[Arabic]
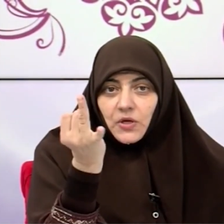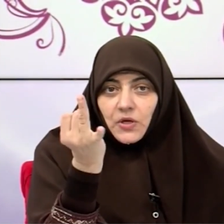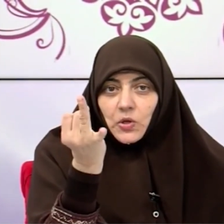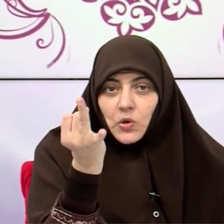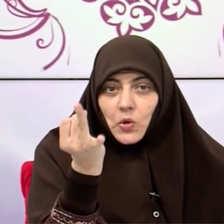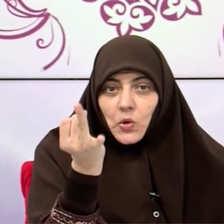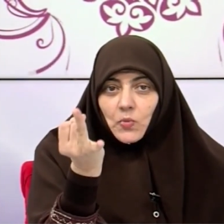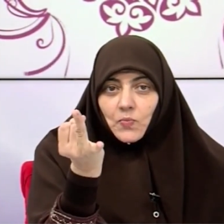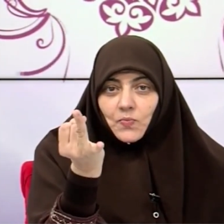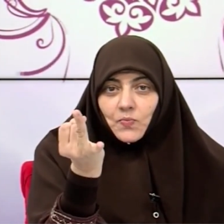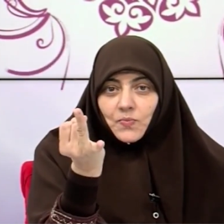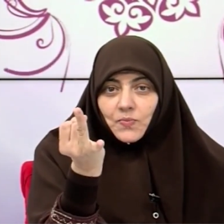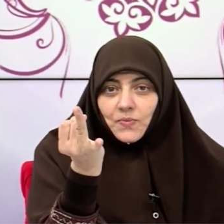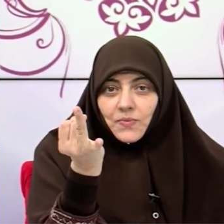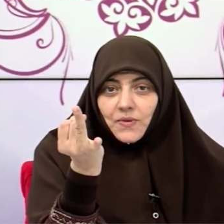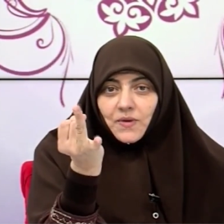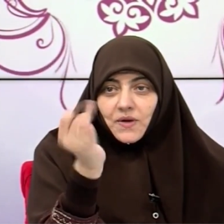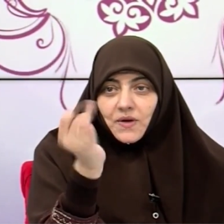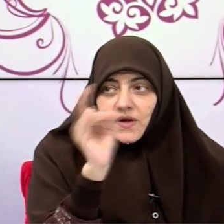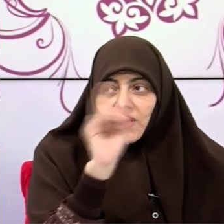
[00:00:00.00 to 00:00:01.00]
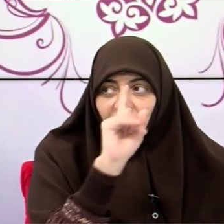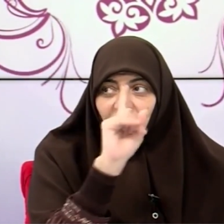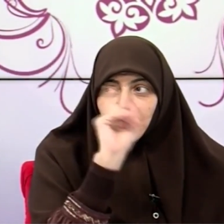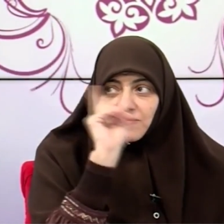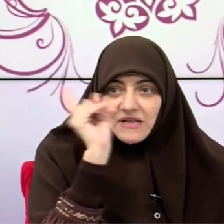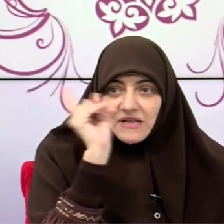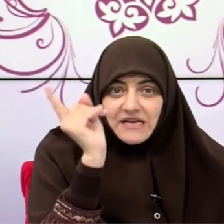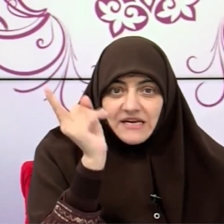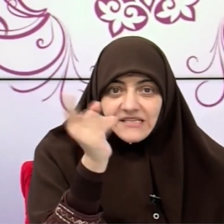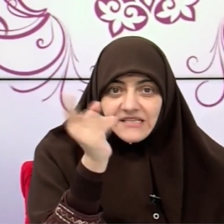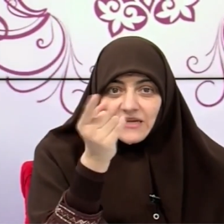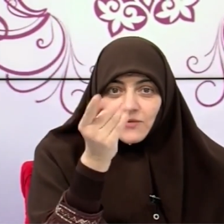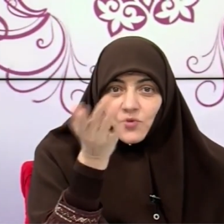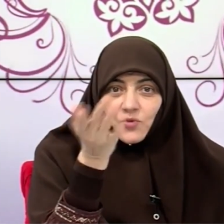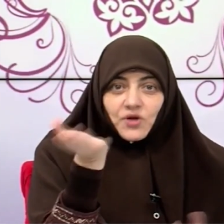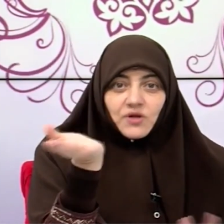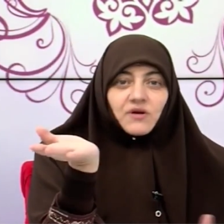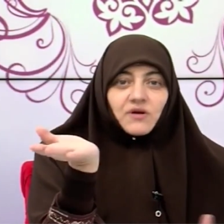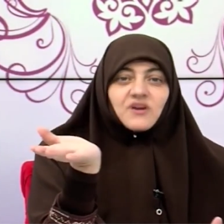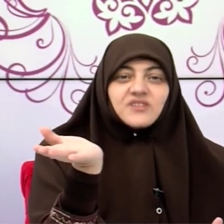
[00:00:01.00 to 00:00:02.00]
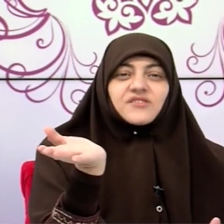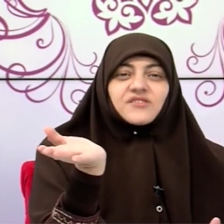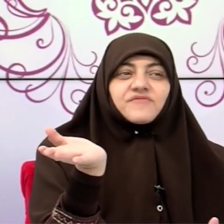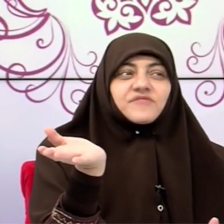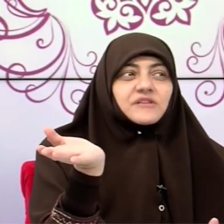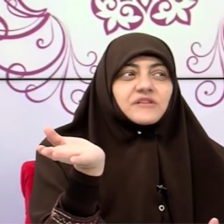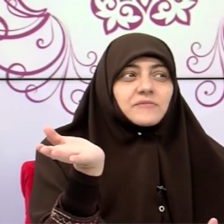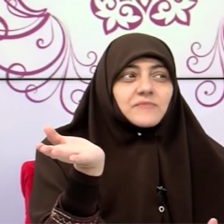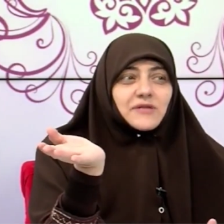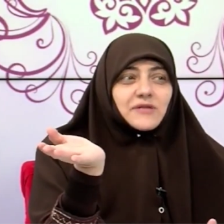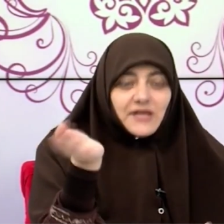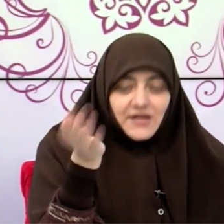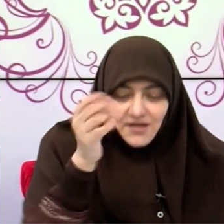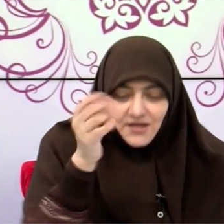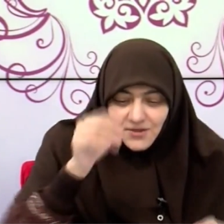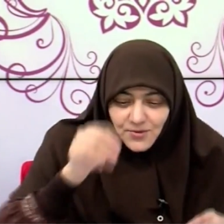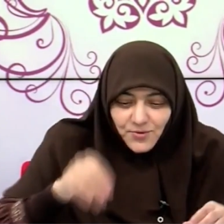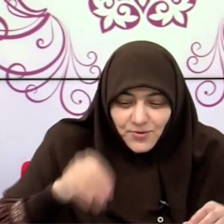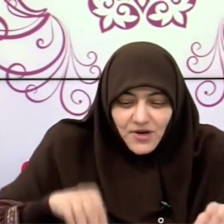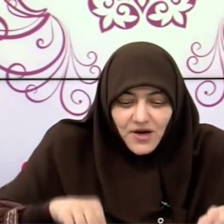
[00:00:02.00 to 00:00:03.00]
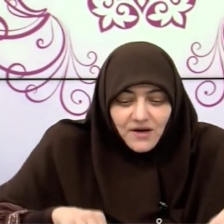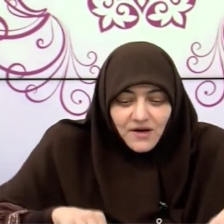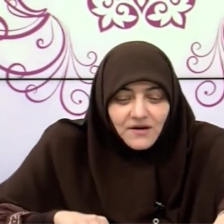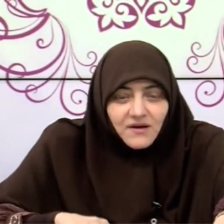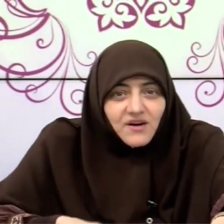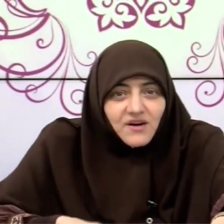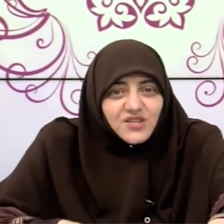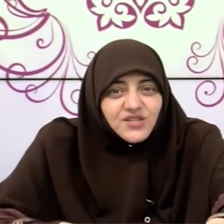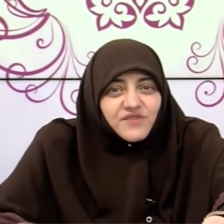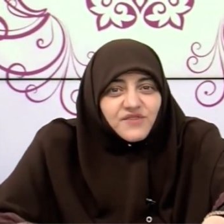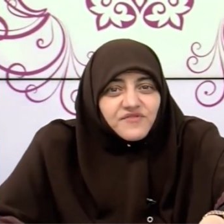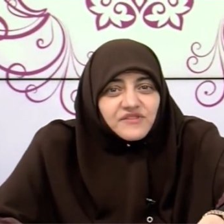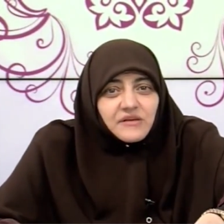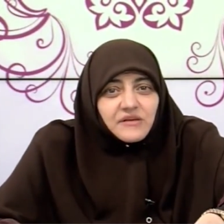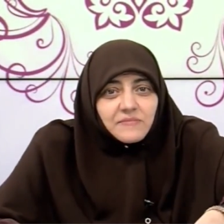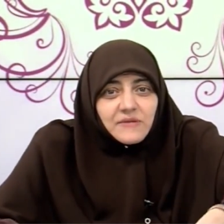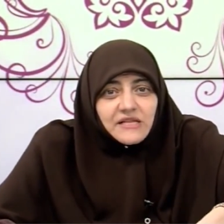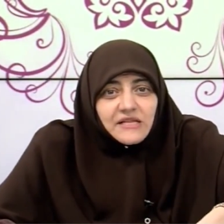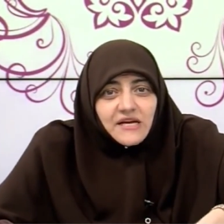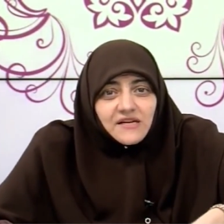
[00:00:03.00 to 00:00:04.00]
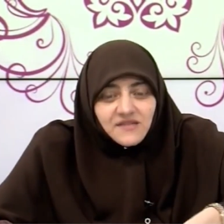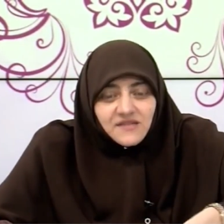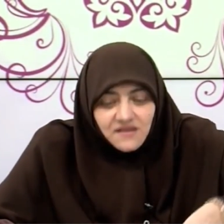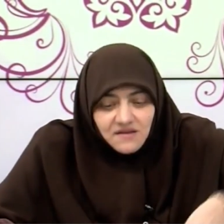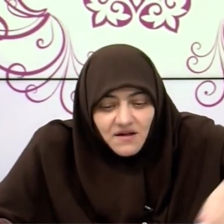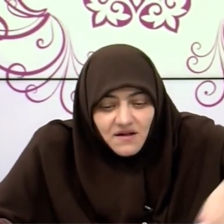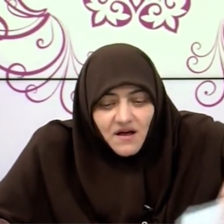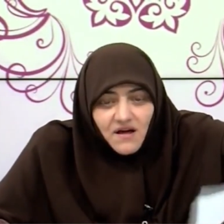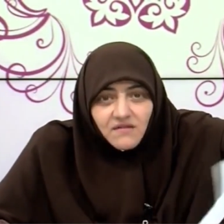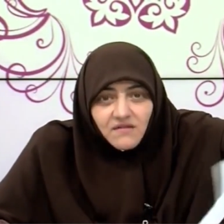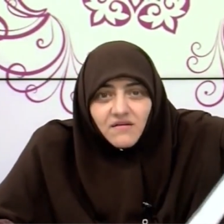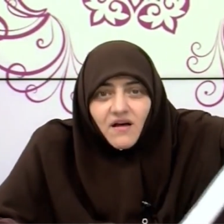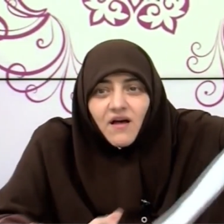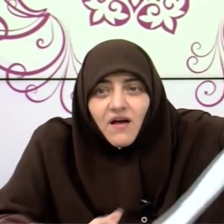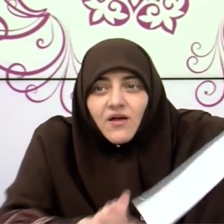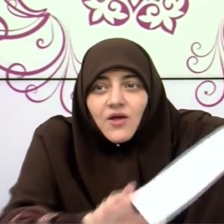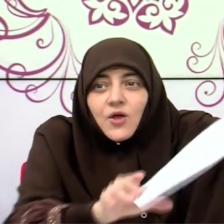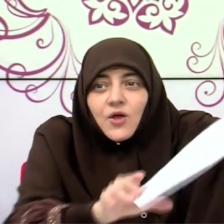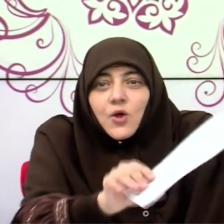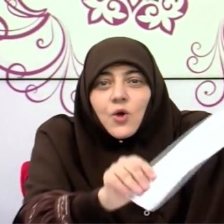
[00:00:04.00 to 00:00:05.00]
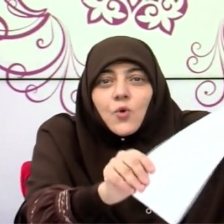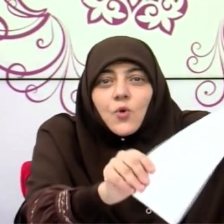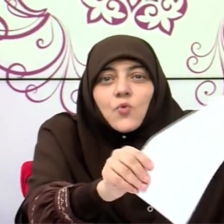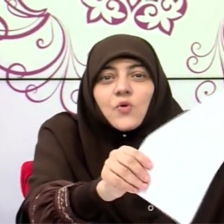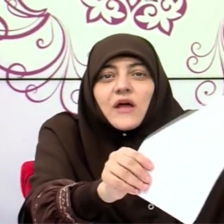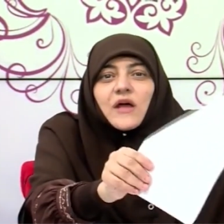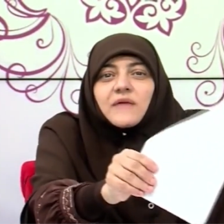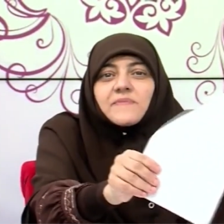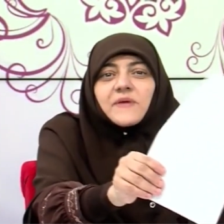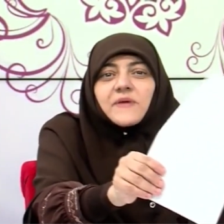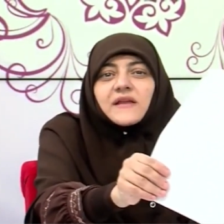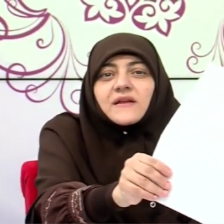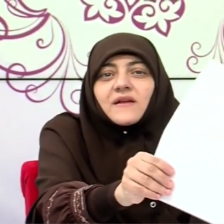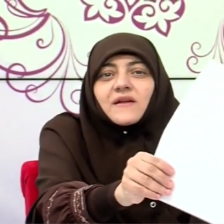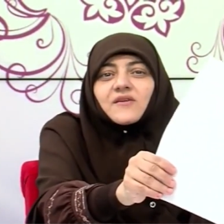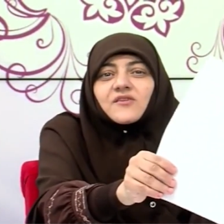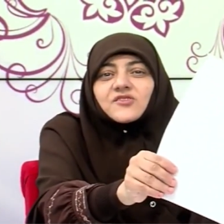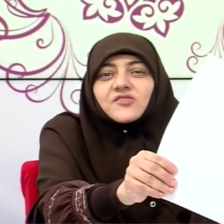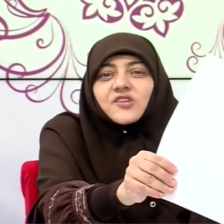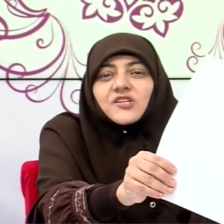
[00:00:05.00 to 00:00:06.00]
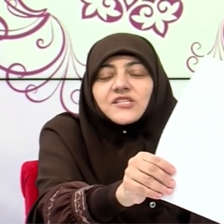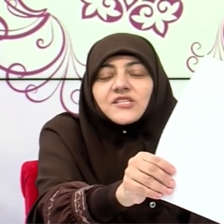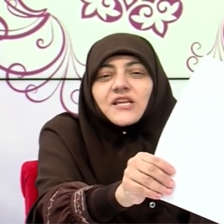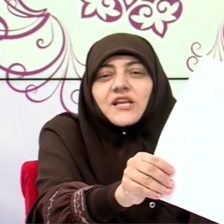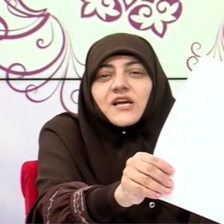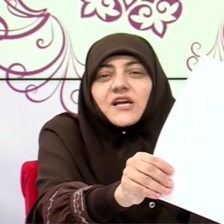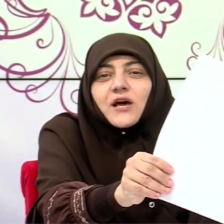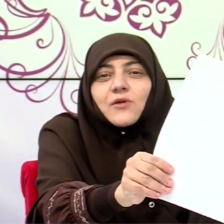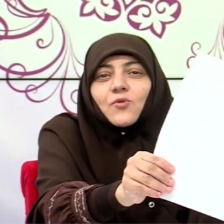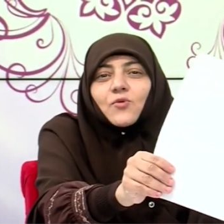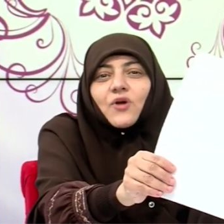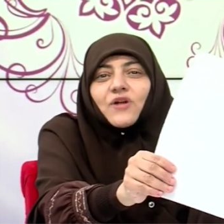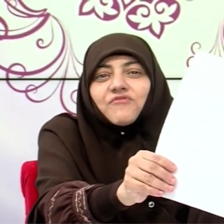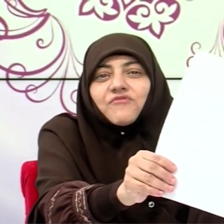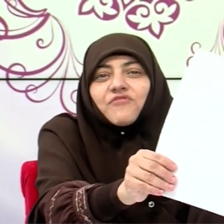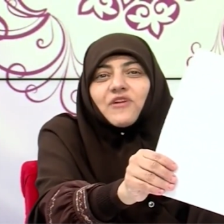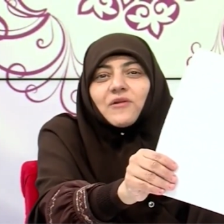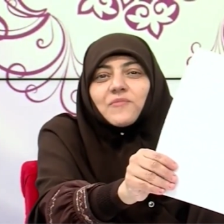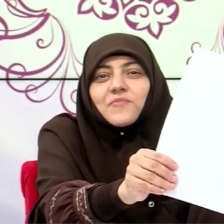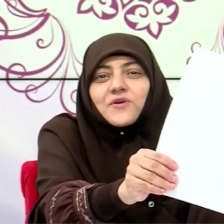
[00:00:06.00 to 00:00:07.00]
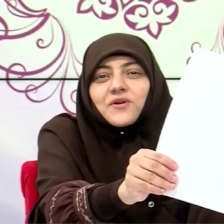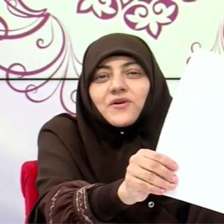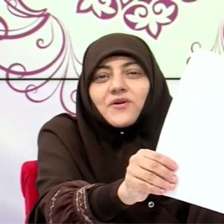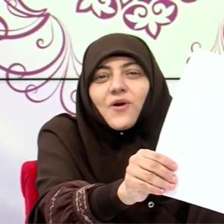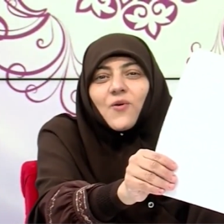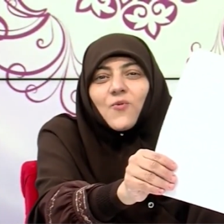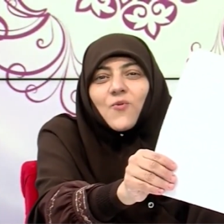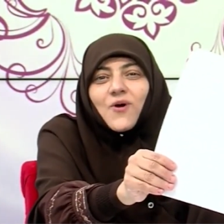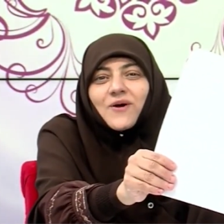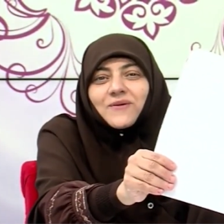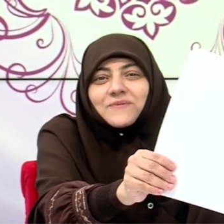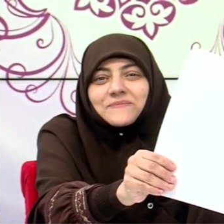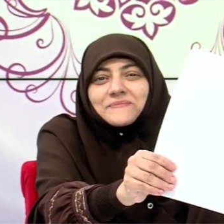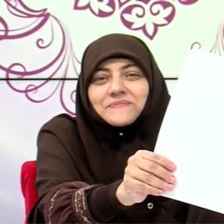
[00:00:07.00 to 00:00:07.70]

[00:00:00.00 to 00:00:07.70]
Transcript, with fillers: الام المدرسه انقصفت المدارس يقول لك انقصفت المدارس النهارده وجايبين القصص اللي كانوا الاطفال بيقراوها